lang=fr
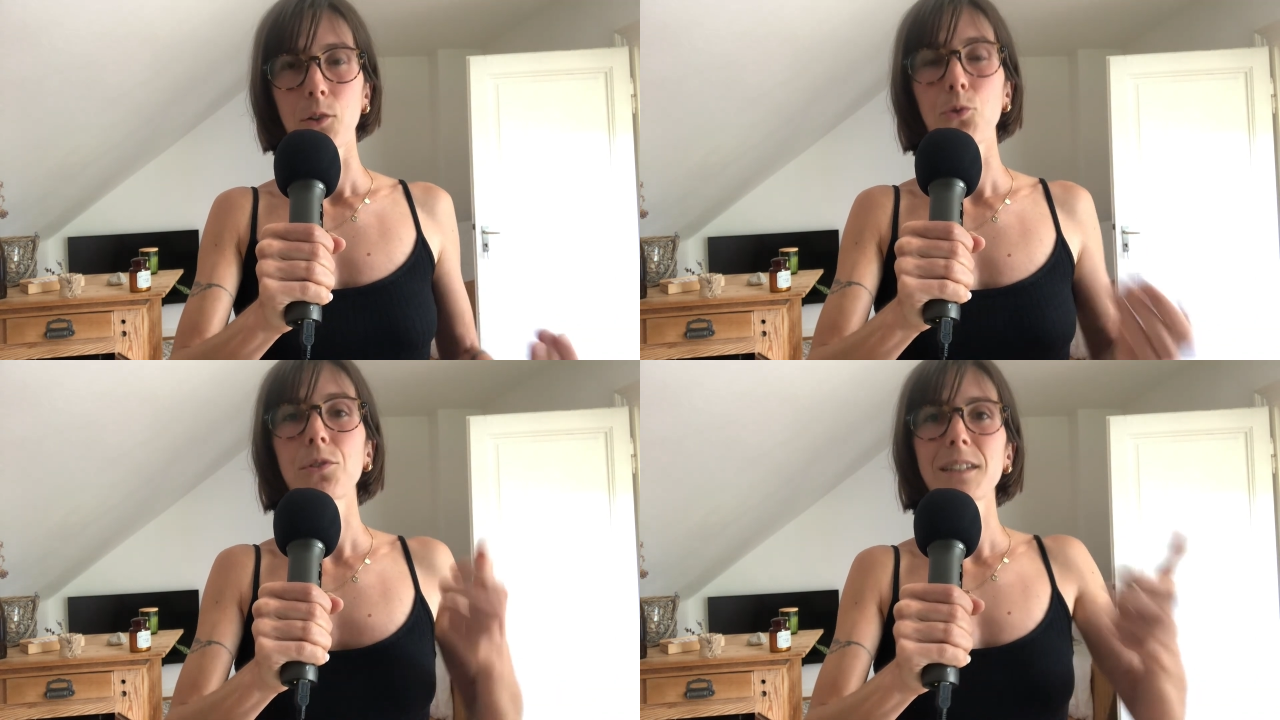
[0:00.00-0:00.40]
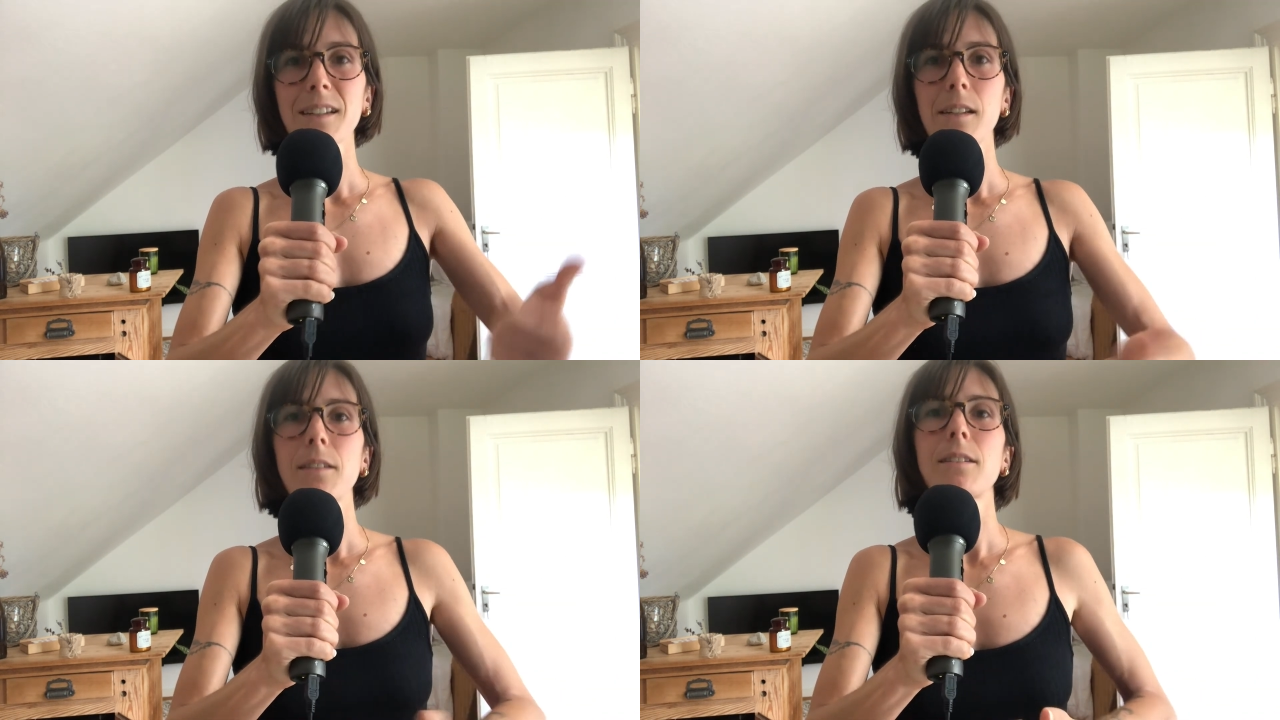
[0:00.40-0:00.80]

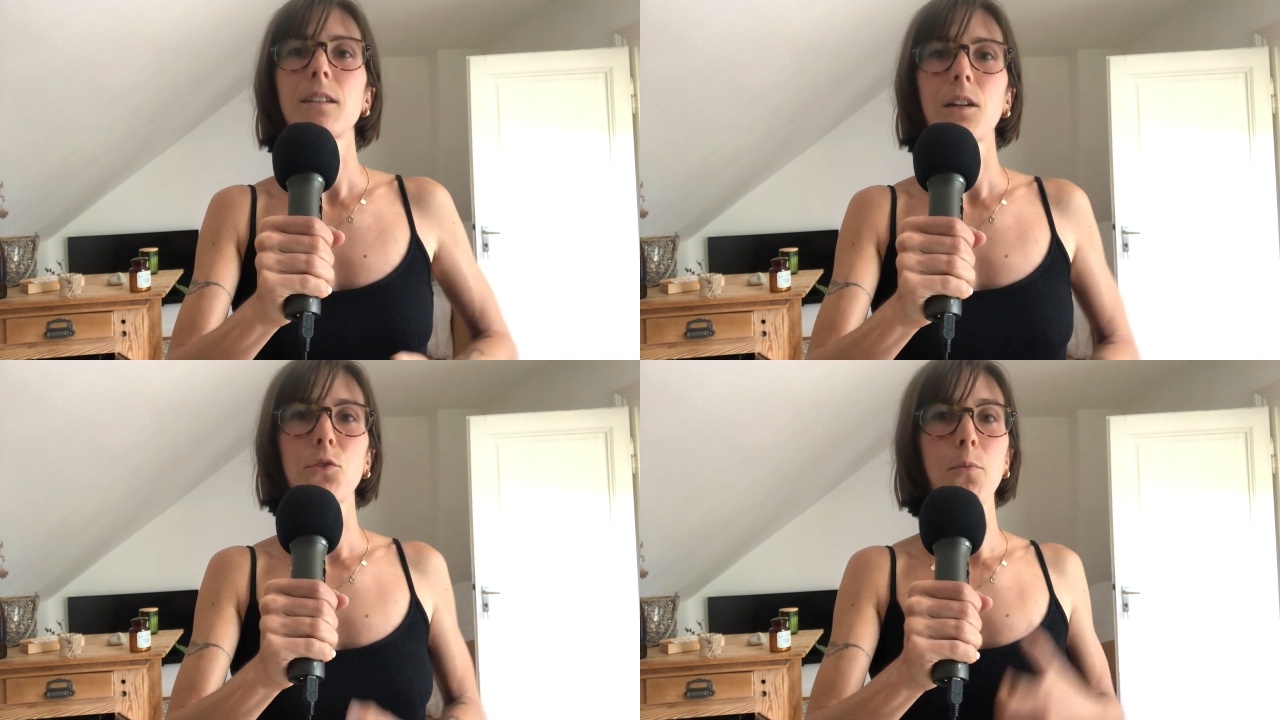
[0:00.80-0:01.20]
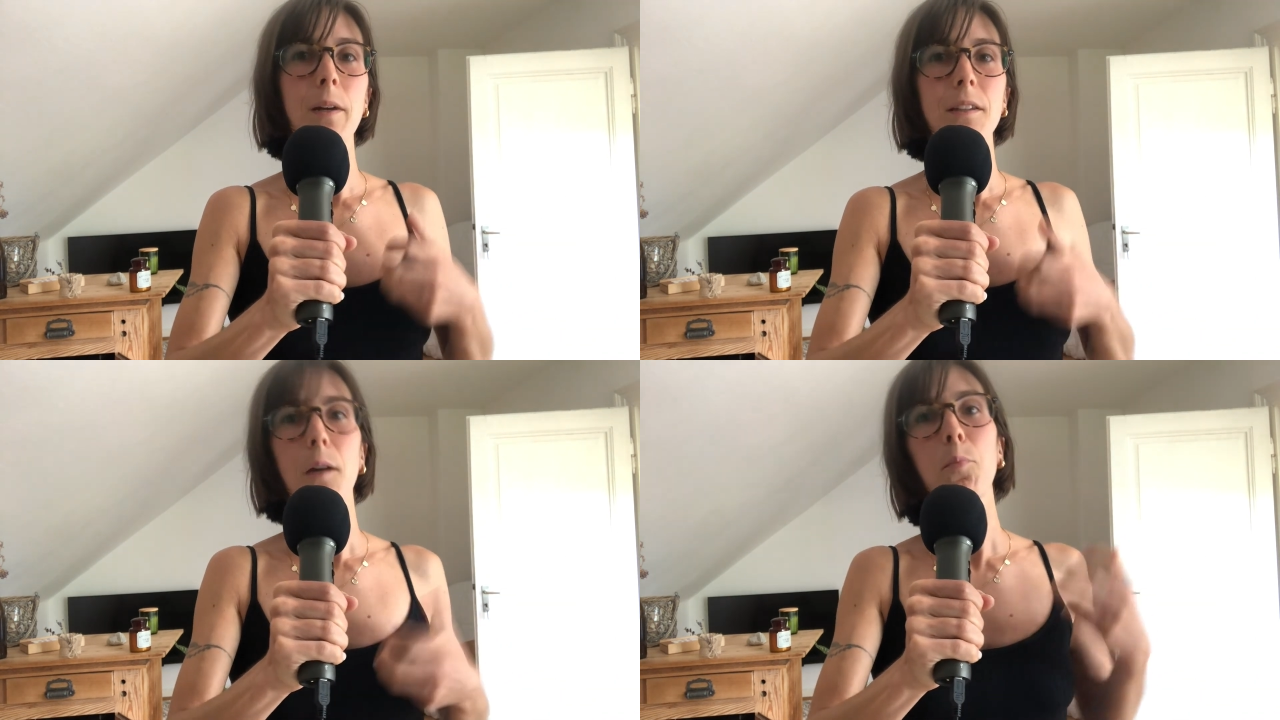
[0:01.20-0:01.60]
Utilise ça de
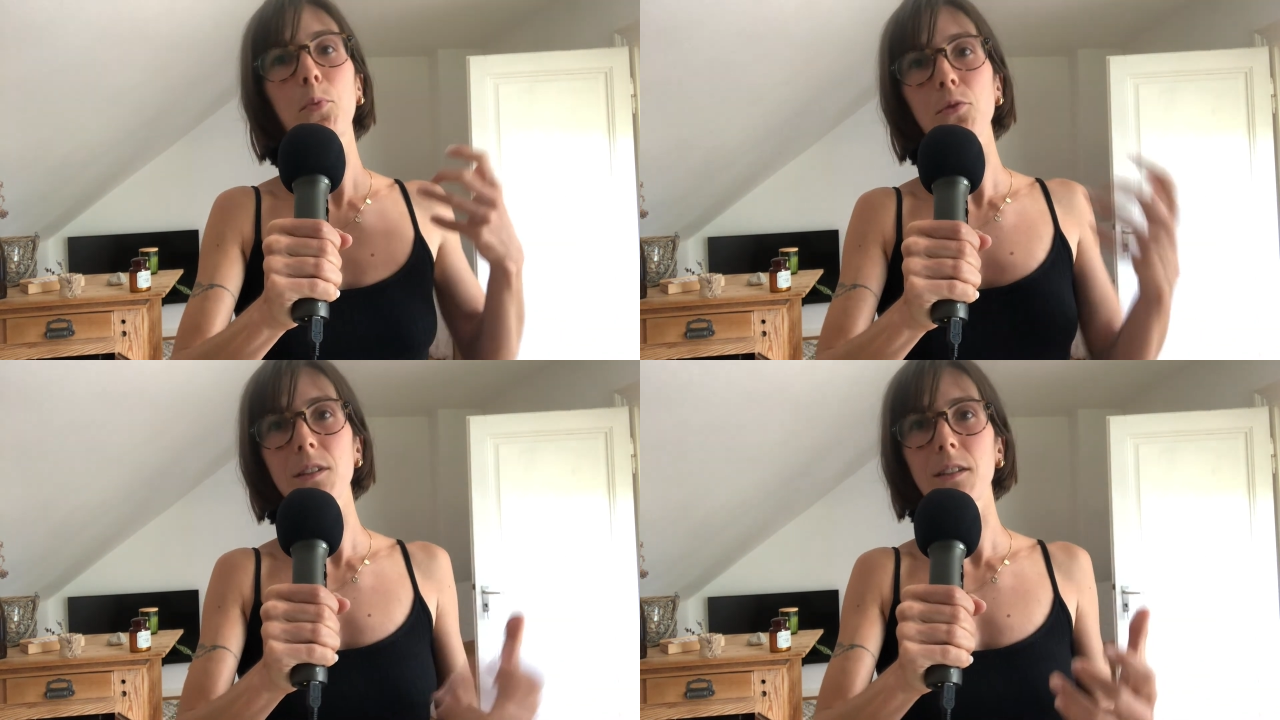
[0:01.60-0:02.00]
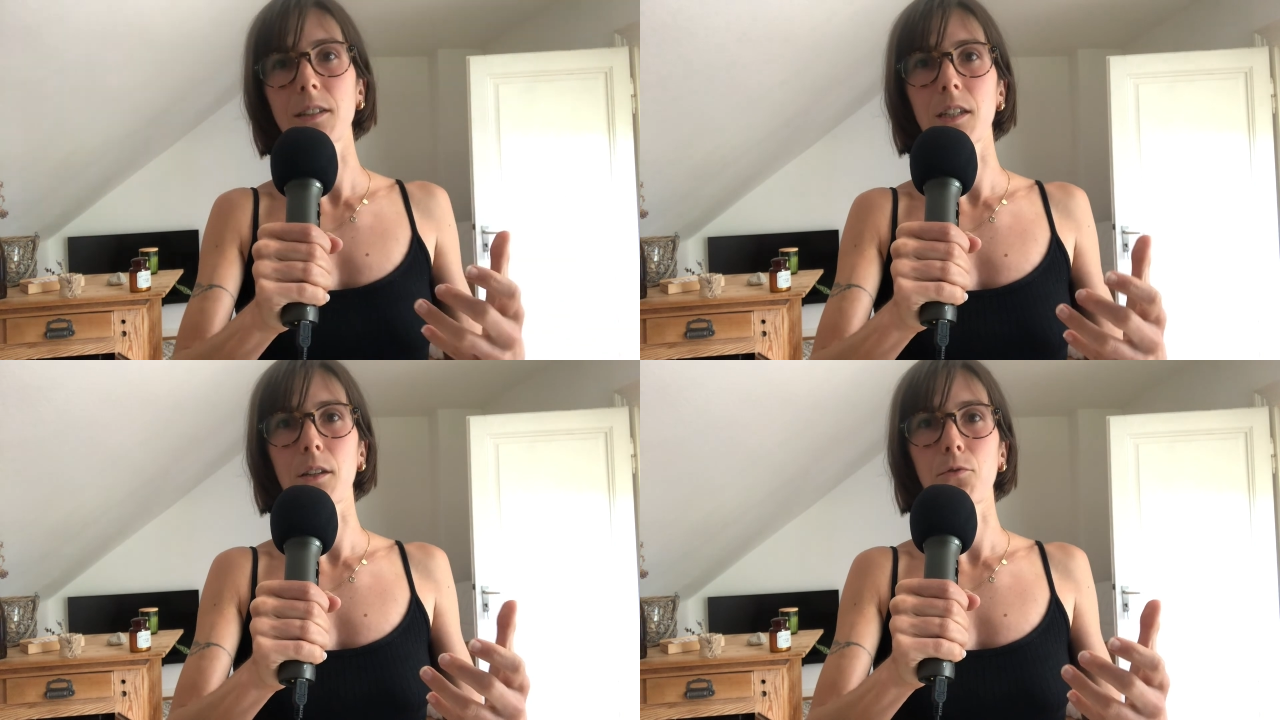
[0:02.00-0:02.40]
manière
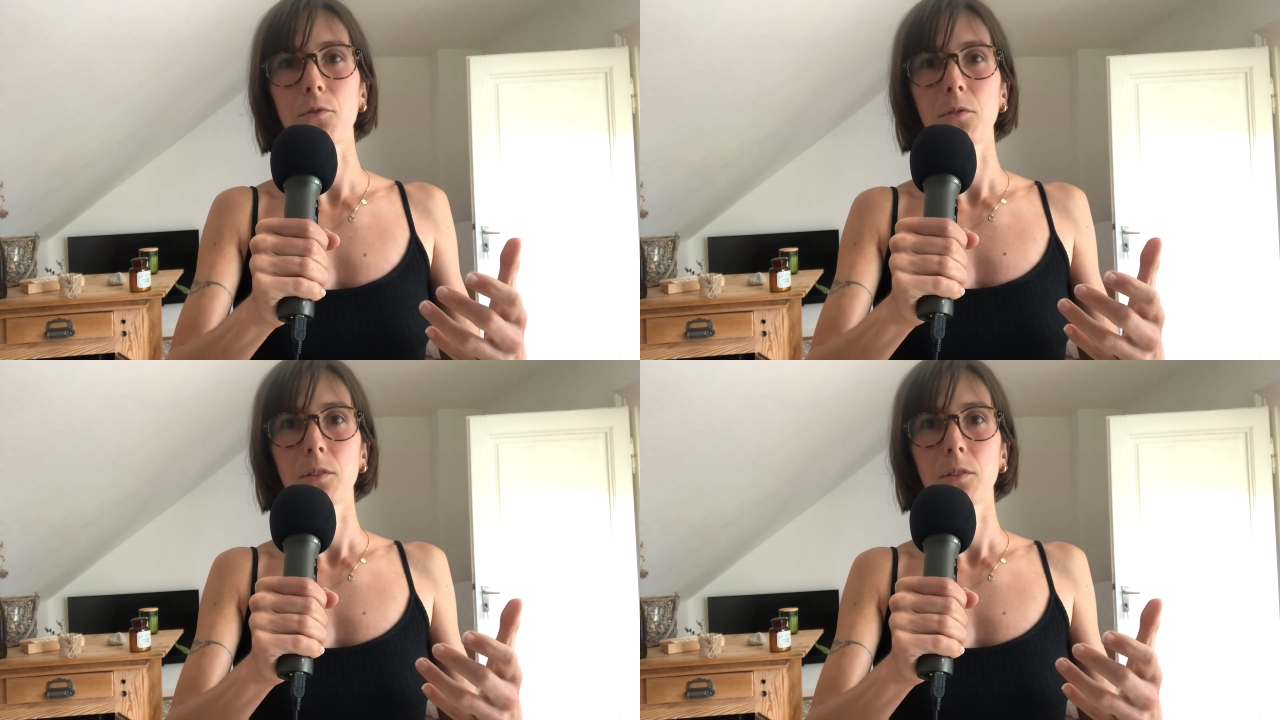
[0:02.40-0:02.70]
positive